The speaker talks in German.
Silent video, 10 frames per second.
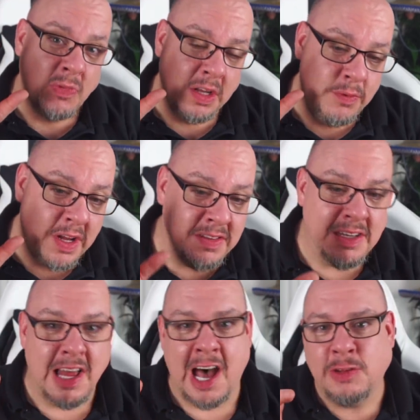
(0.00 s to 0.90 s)
einen
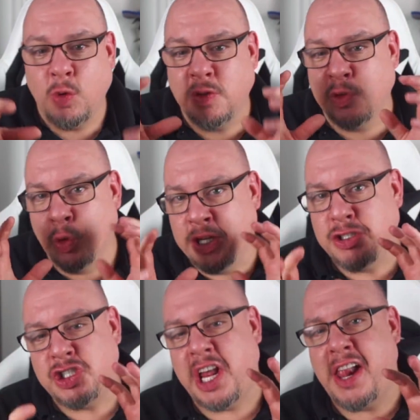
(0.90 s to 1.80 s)
Ventilator so
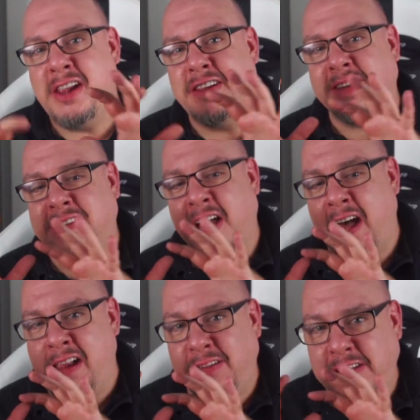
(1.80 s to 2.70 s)
hinstellen, dass er
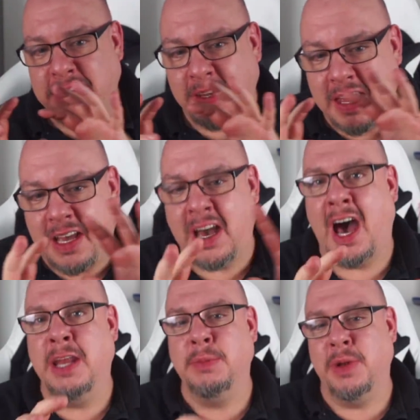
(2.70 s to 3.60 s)
halt die Theke
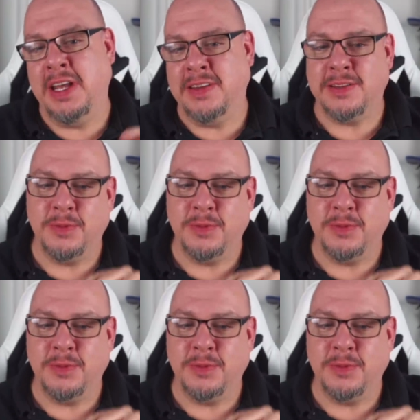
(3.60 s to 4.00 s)
anbläst,